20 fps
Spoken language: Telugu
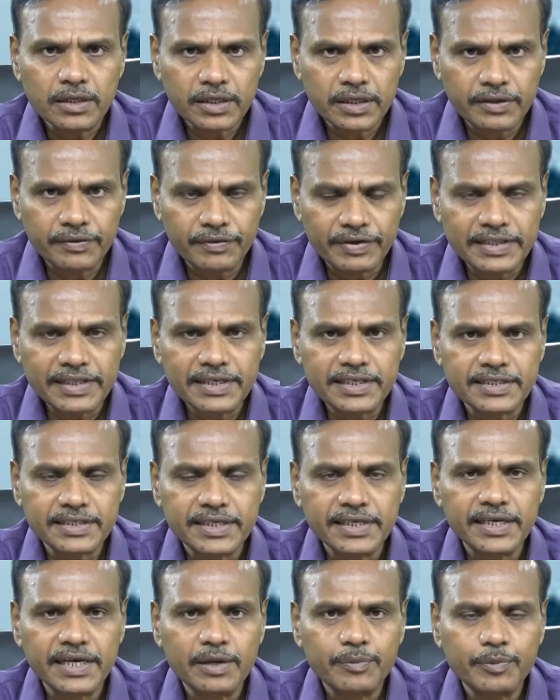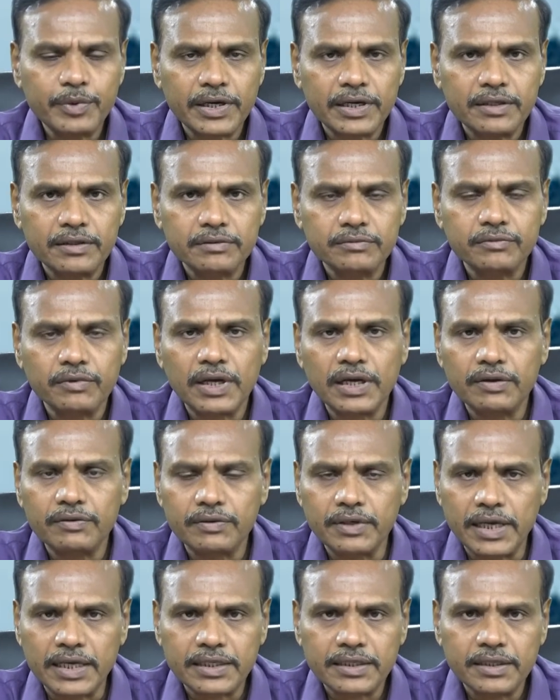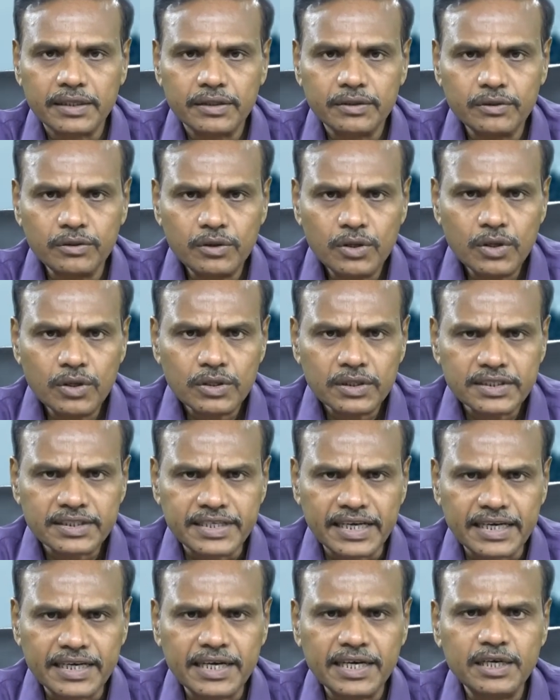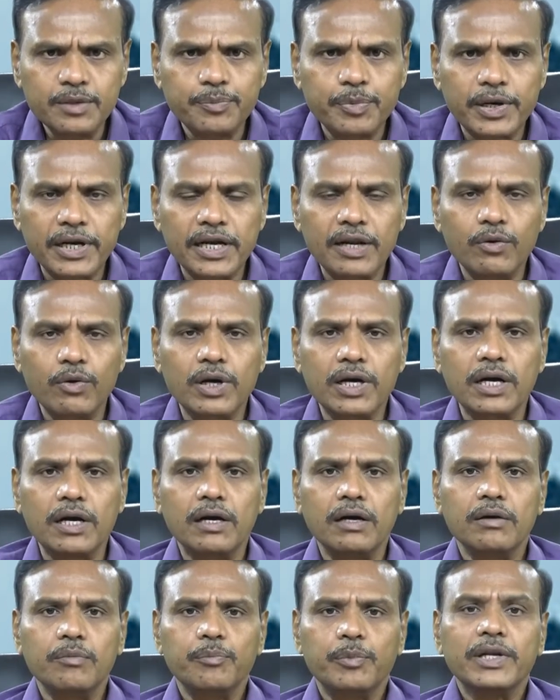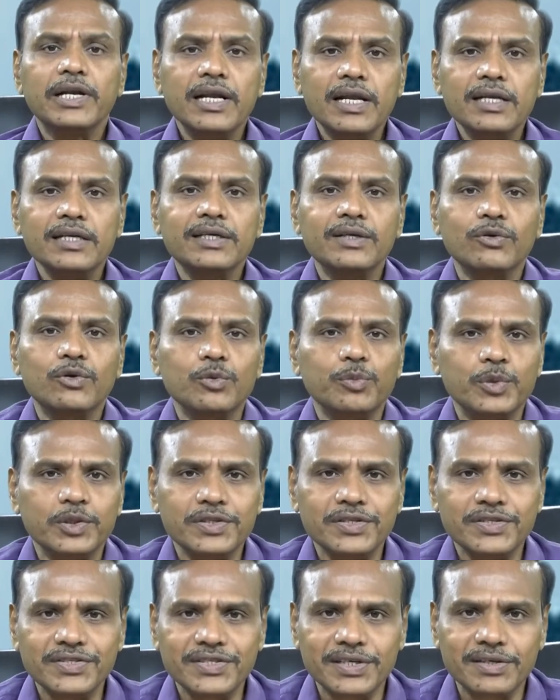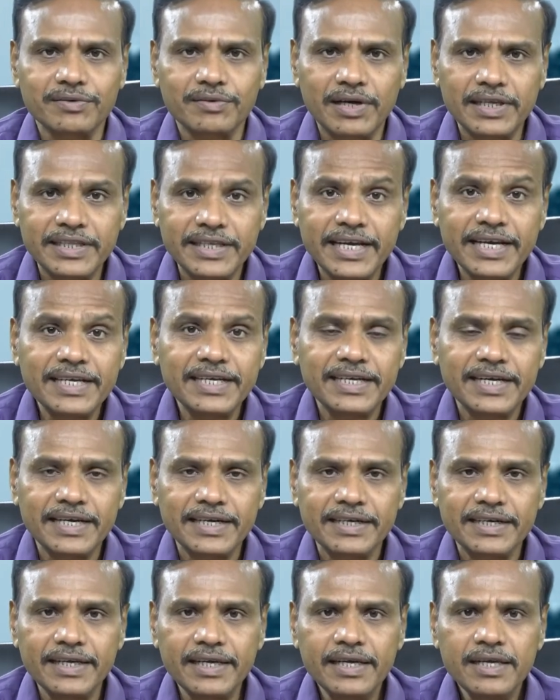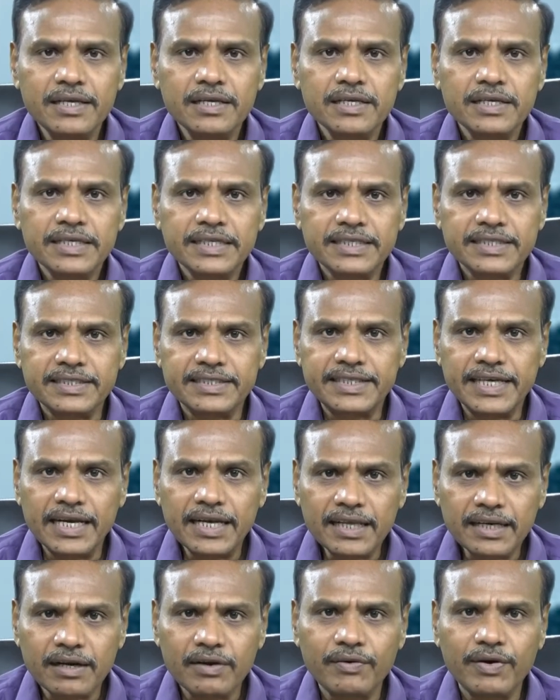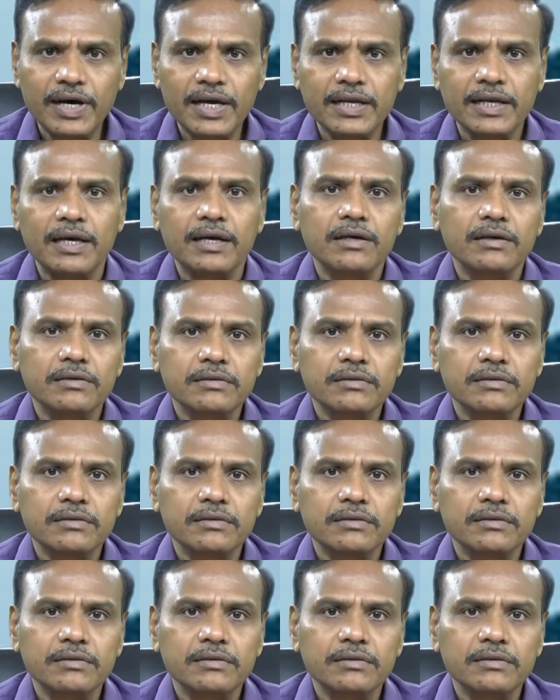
ఈ వెదిరి శ్రీరామ్ వాళ్ళ నాన్నగారు చక్కటి ప్రణా ఒక ప్రణాళికను రూపొందించారు అదేంటి అంటే జల రవాణా